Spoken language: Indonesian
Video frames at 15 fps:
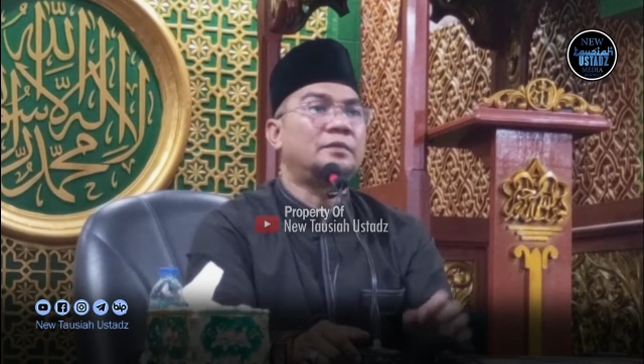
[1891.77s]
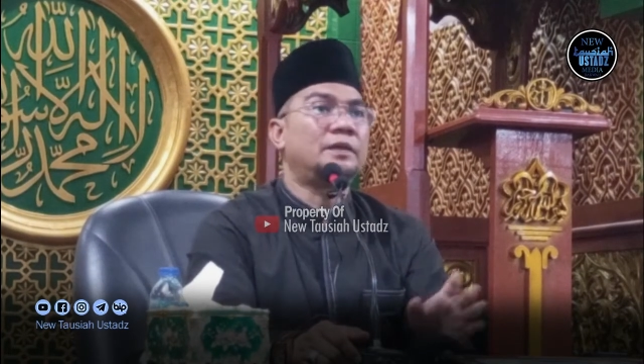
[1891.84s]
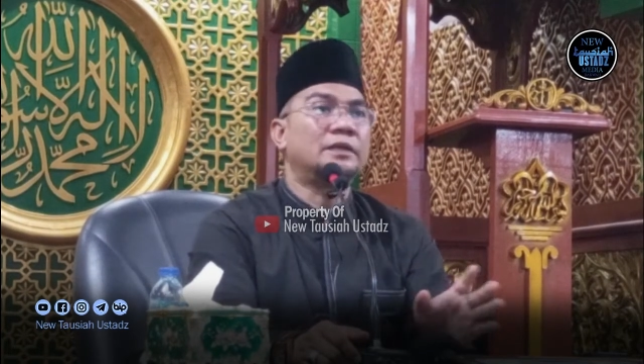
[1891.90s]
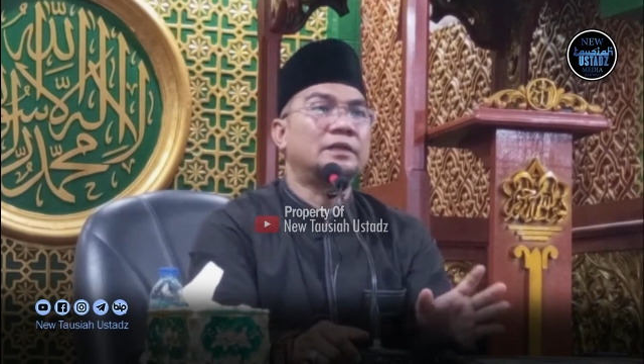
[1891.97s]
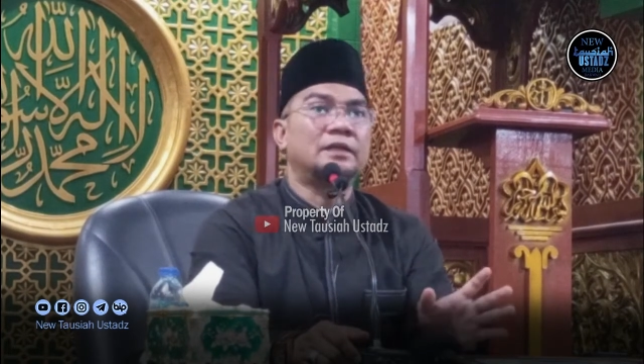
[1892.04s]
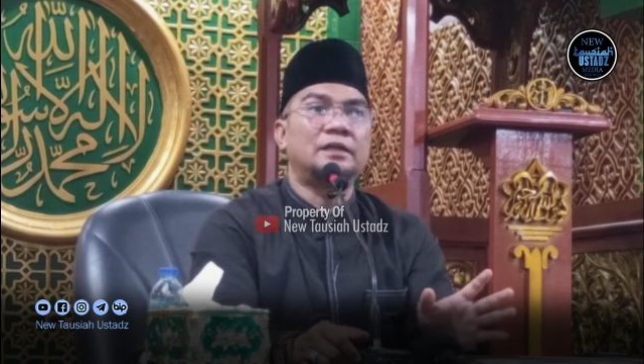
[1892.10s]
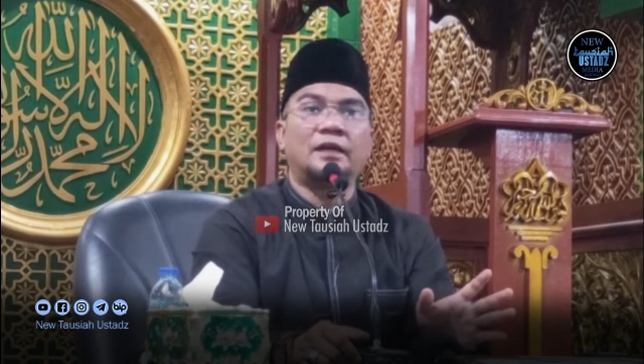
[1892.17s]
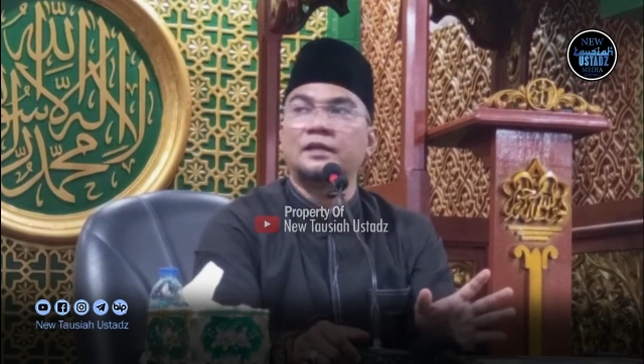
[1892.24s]

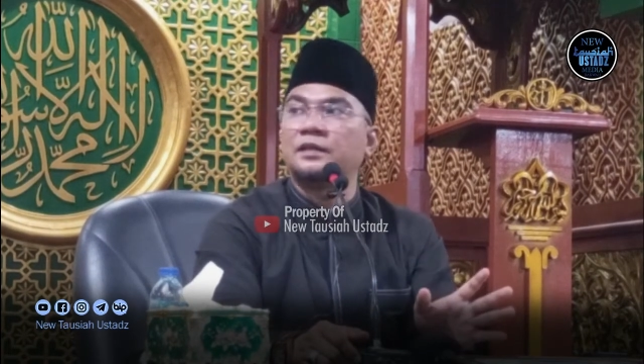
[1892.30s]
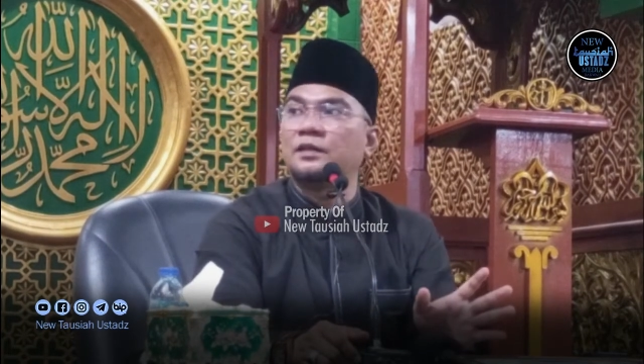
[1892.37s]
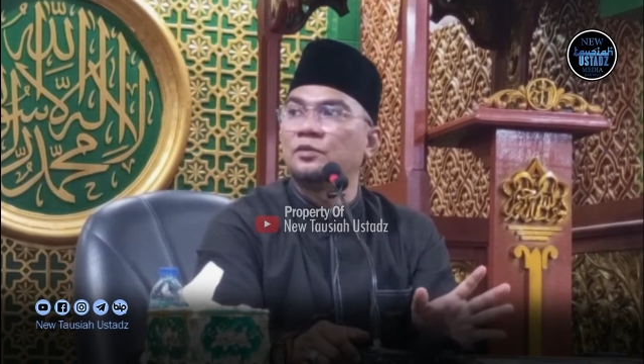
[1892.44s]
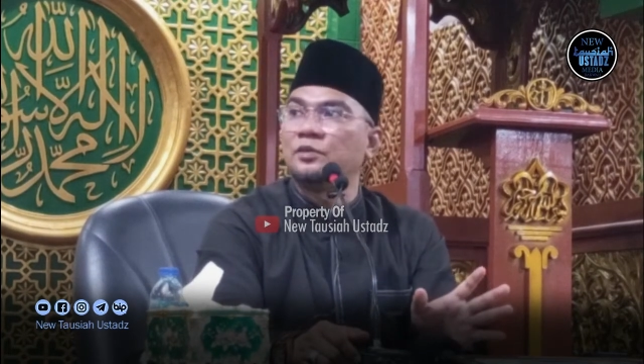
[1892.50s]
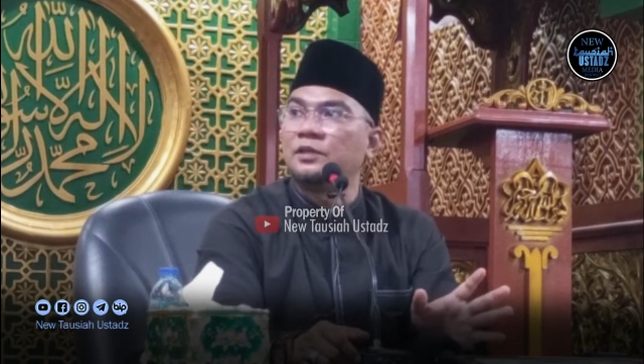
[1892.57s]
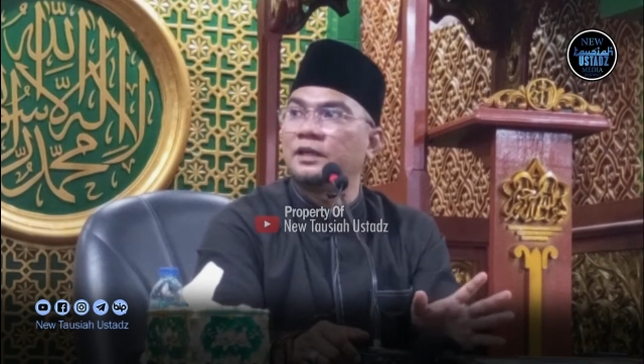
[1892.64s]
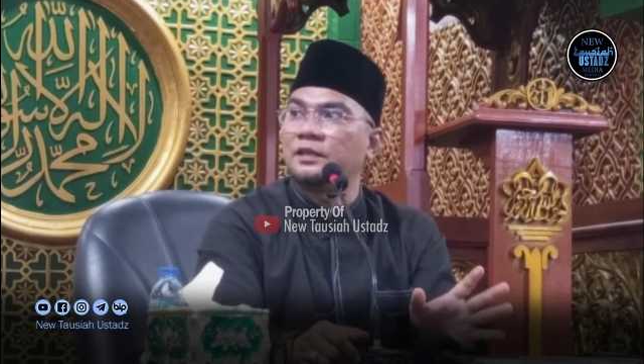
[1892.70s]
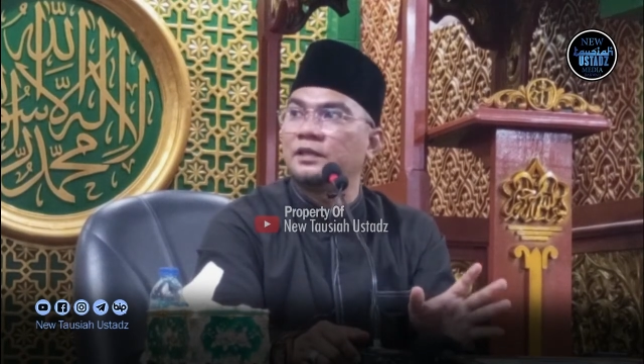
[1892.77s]
memang tidak ada
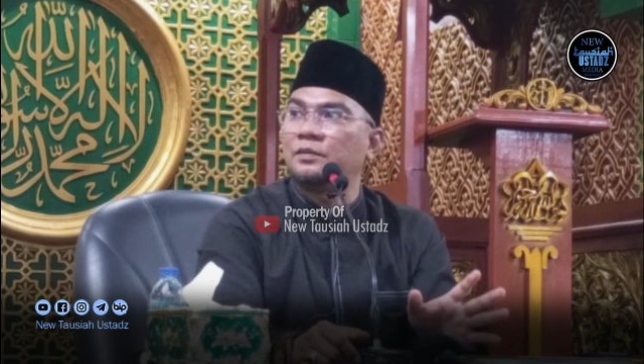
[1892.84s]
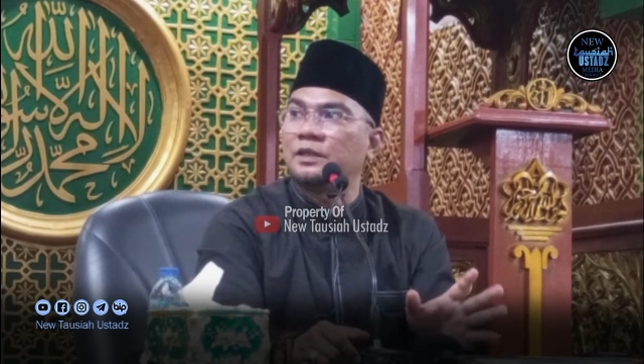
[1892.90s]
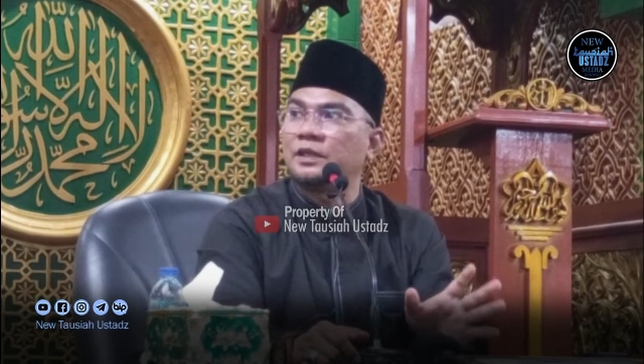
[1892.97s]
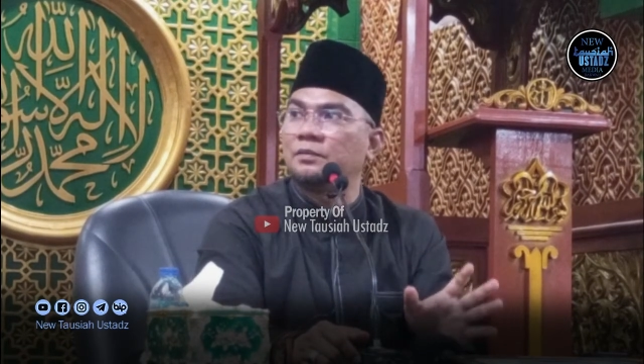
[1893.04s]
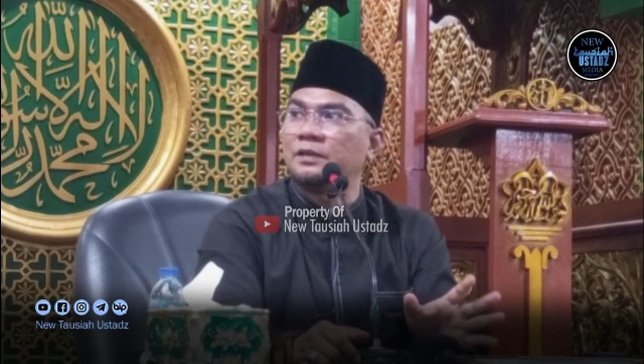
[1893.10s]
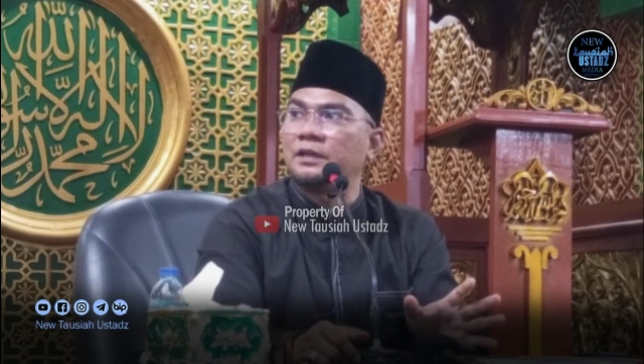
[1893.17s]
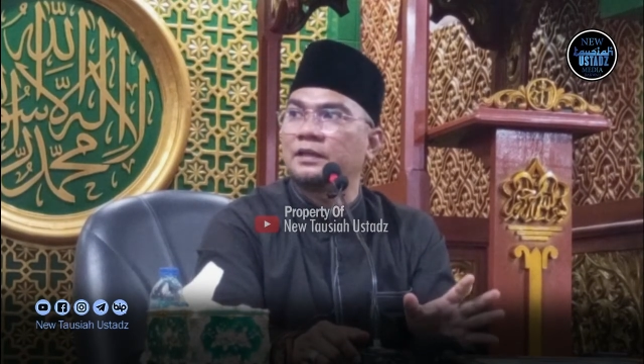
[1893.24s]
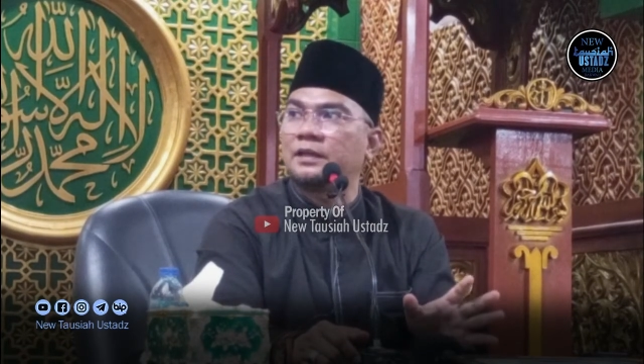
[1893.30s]
gunanya
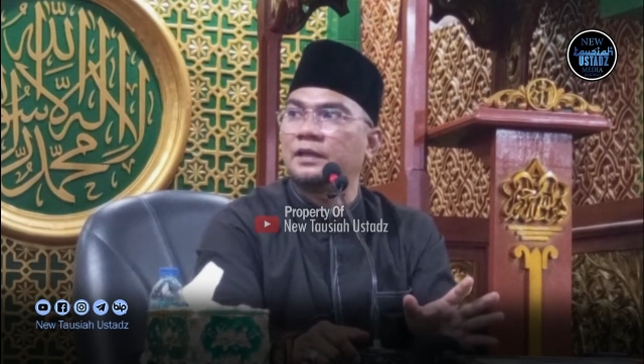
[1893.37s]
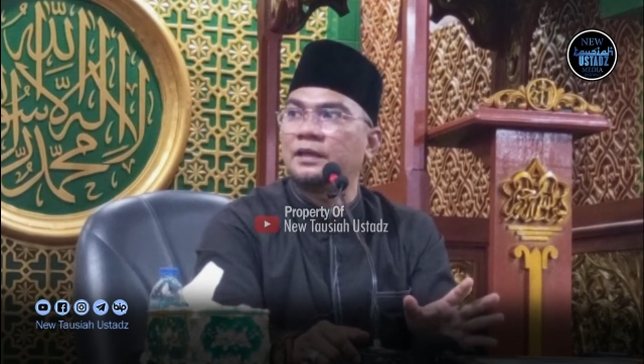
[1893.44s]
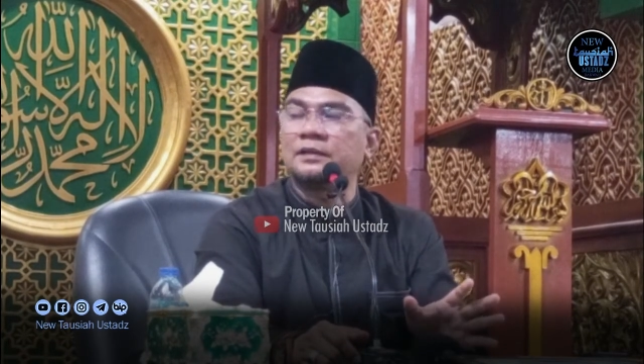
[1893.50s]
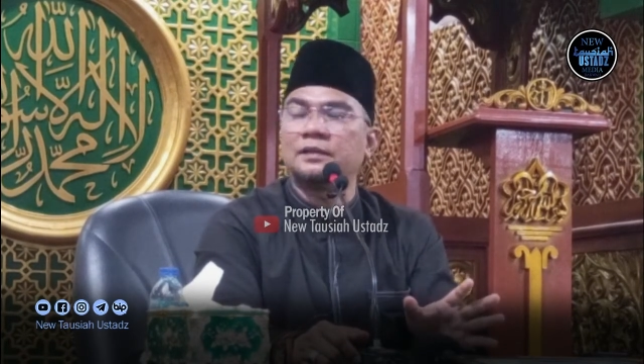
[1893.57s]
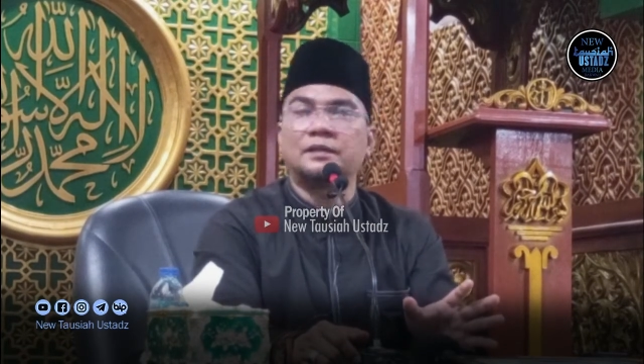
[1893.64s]
bagi mereka.